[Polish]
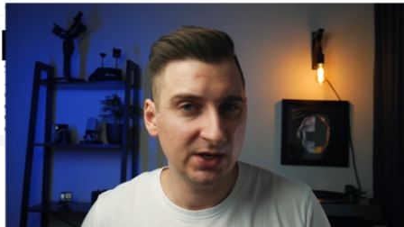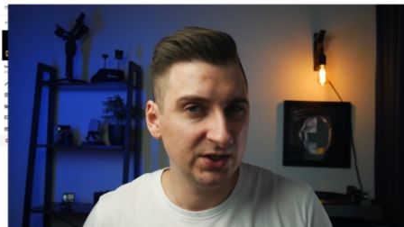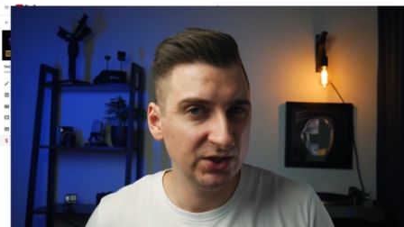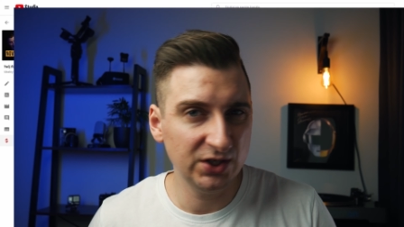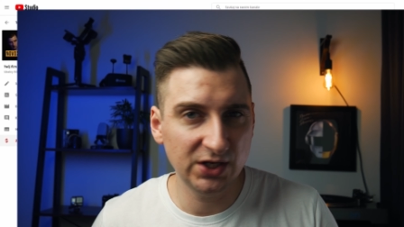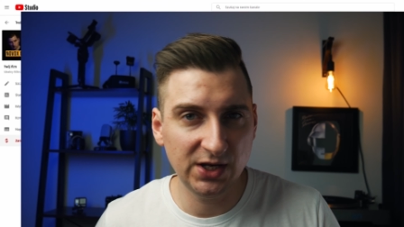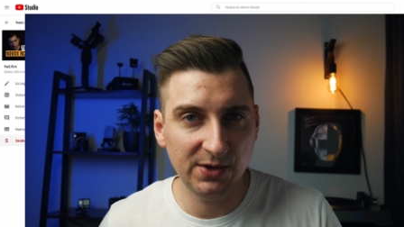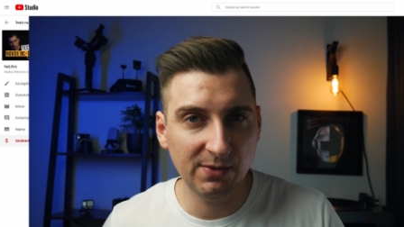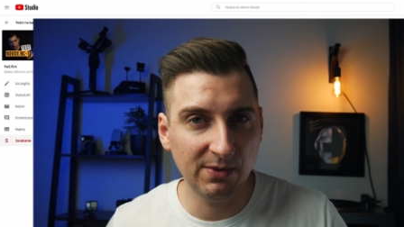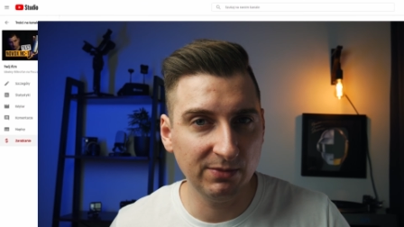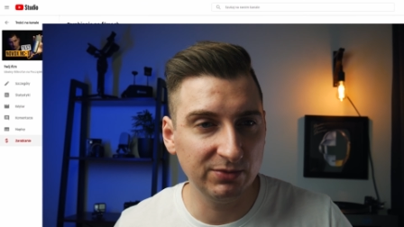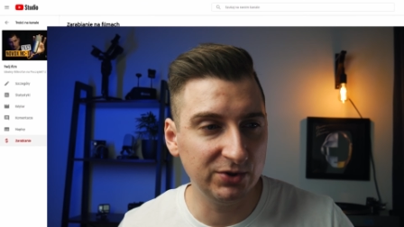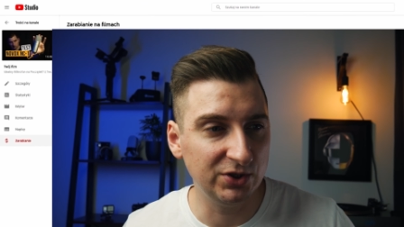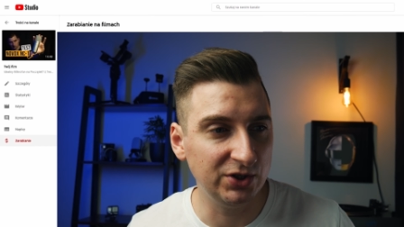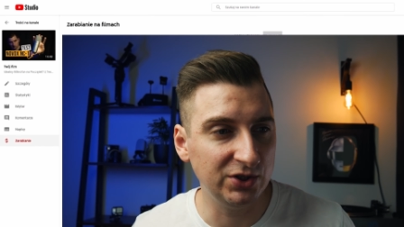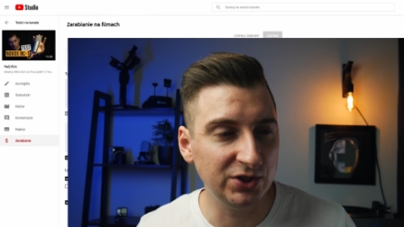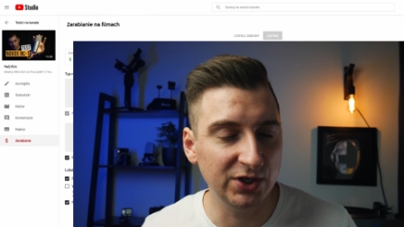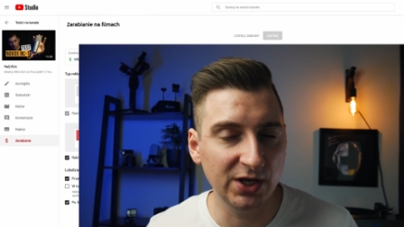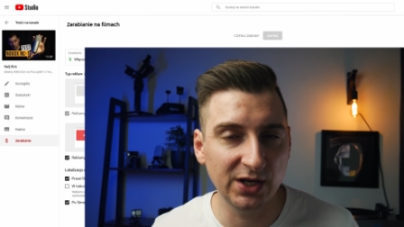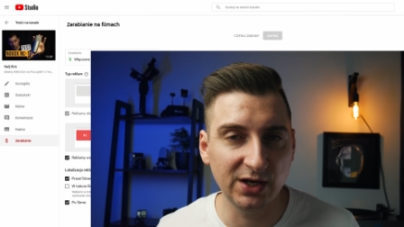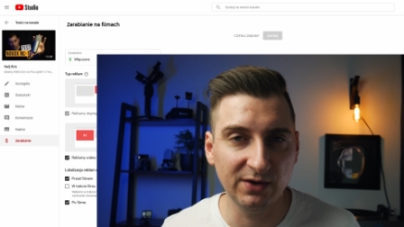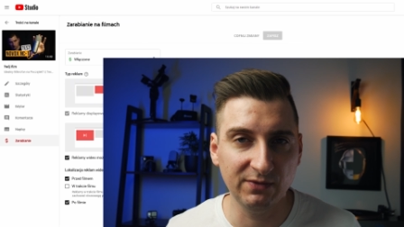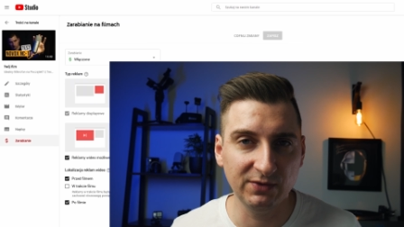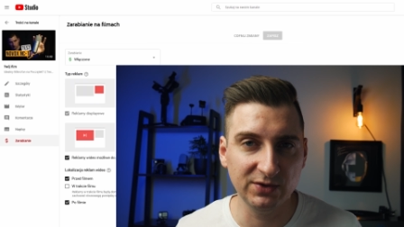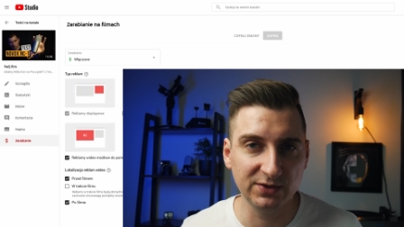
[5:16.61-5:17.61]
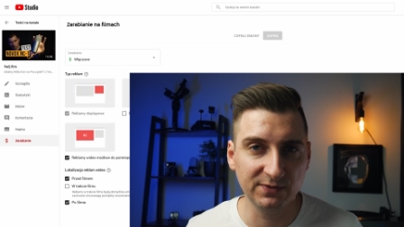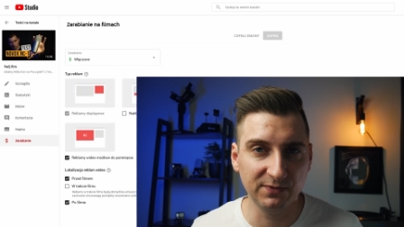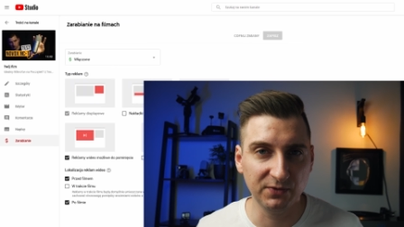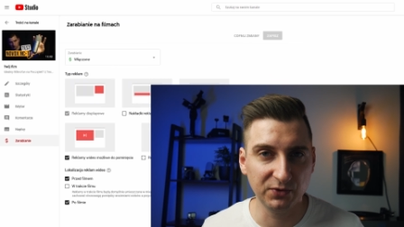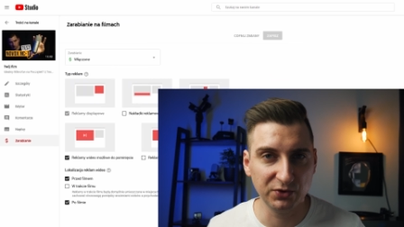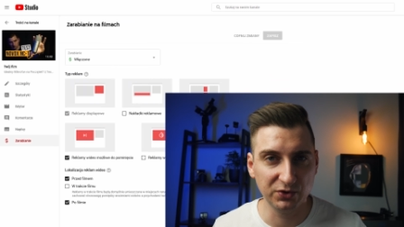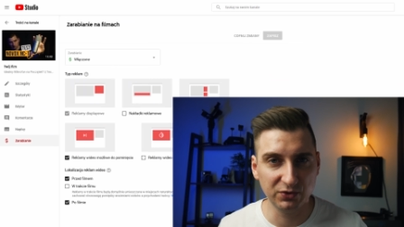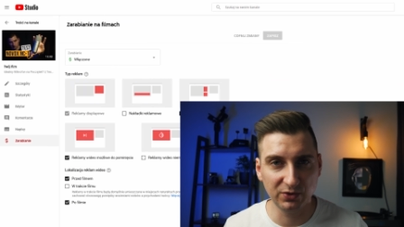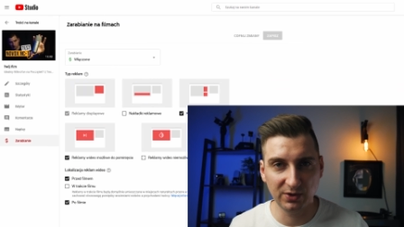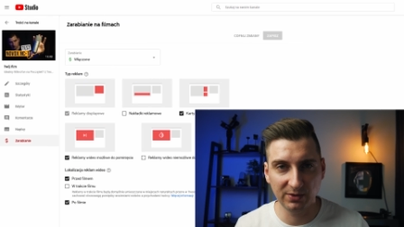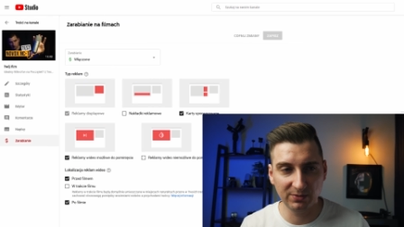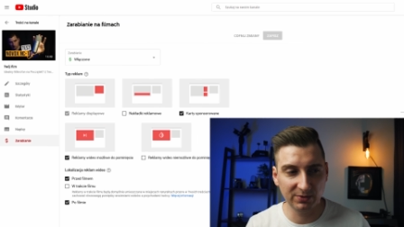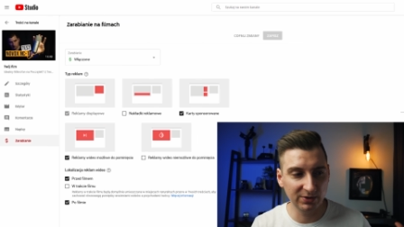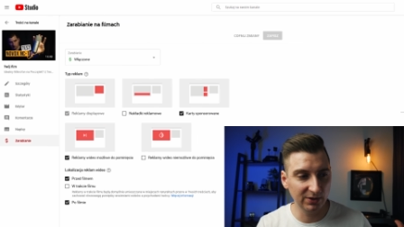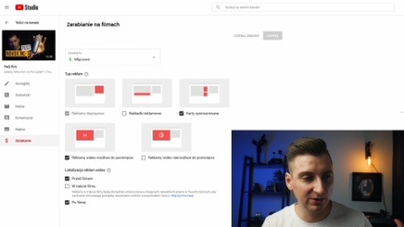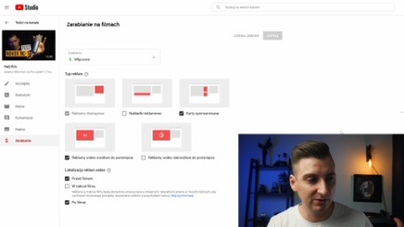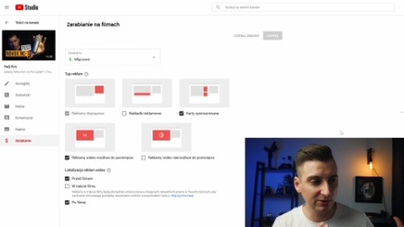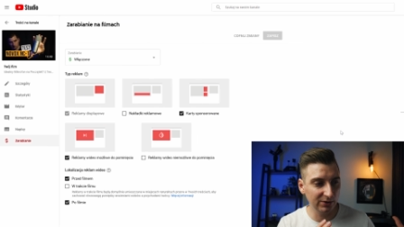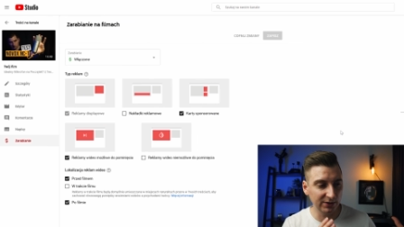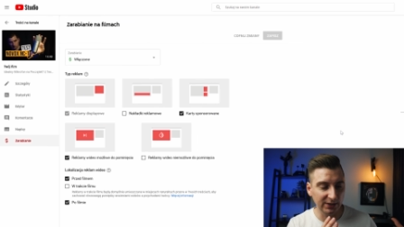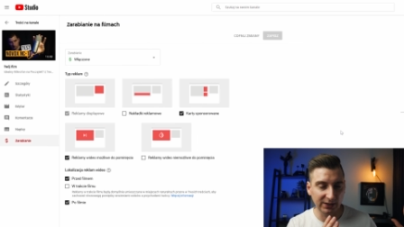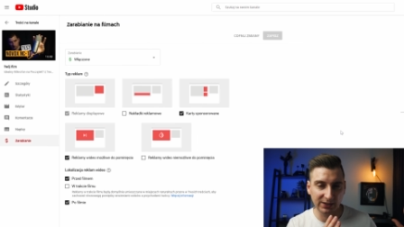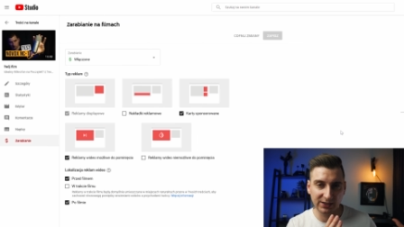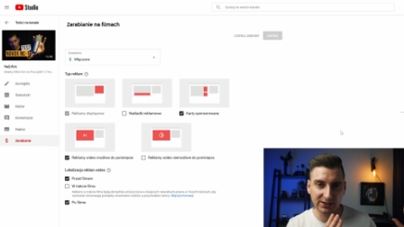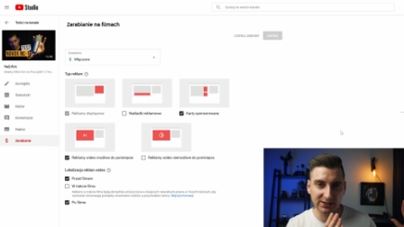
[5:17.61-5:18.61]
Na razie nie mam ciśnienia, więc włączyłem
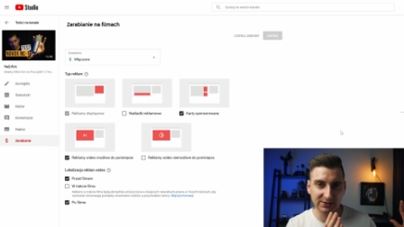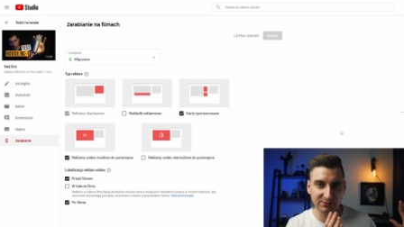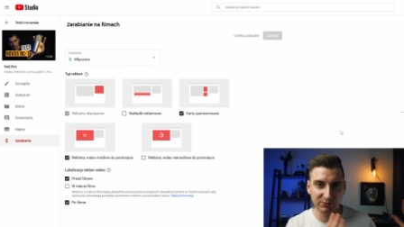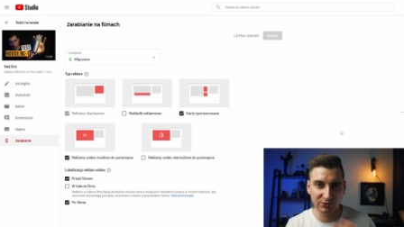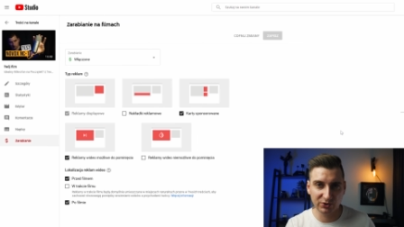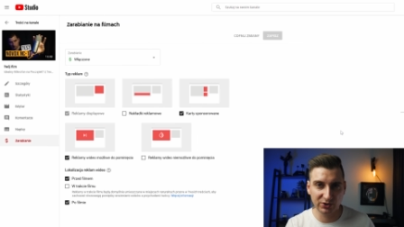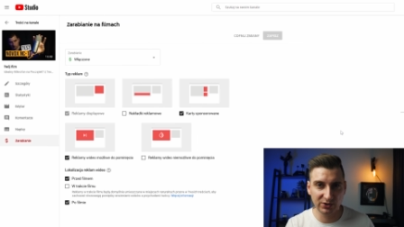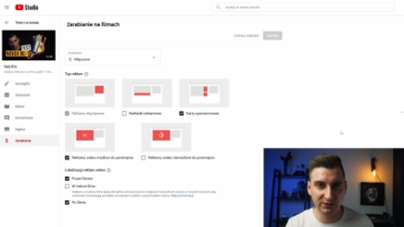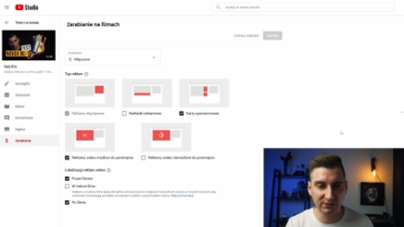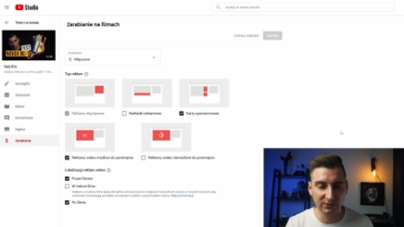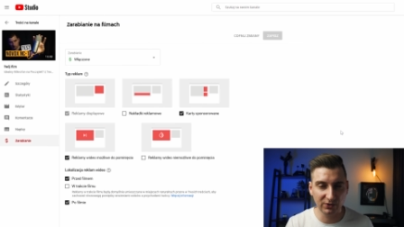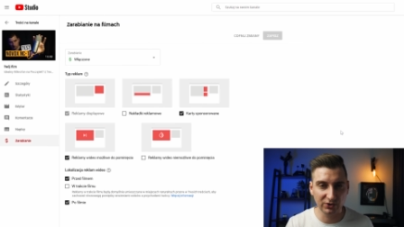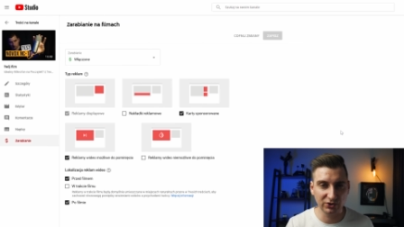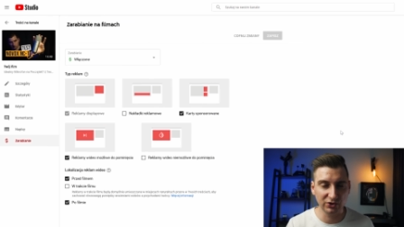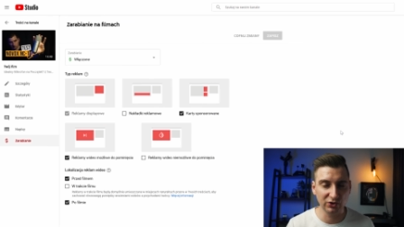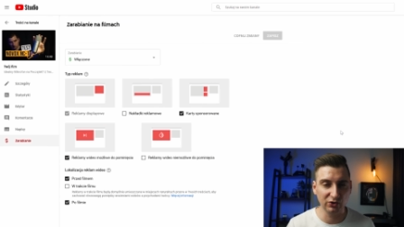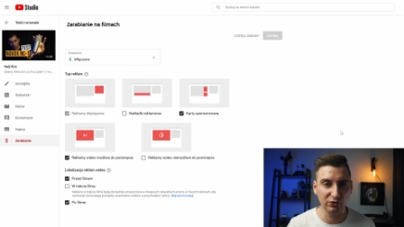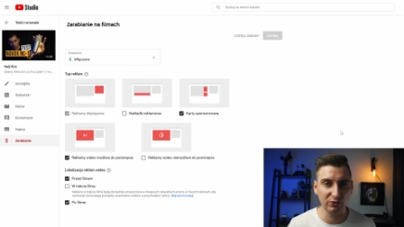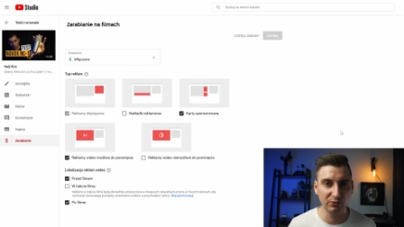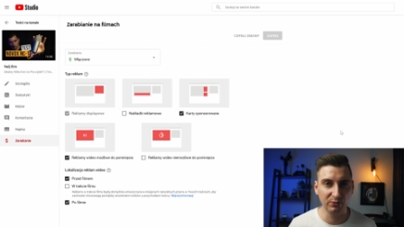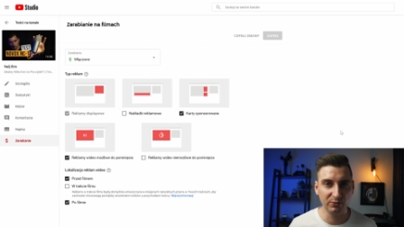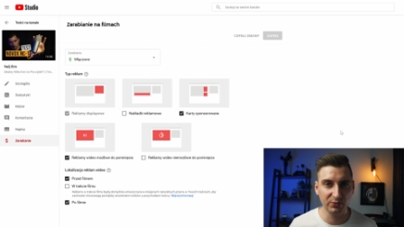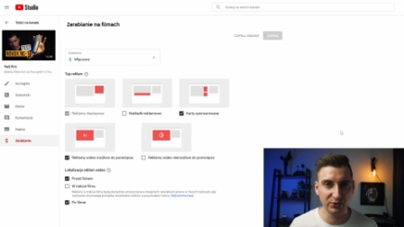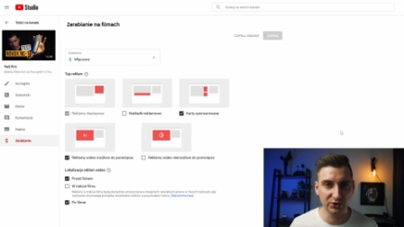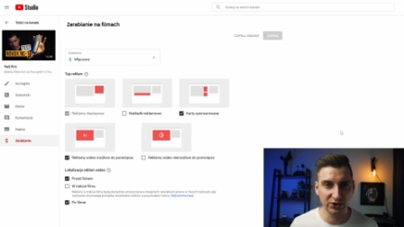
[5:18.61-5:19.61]
tylko takie z możliwością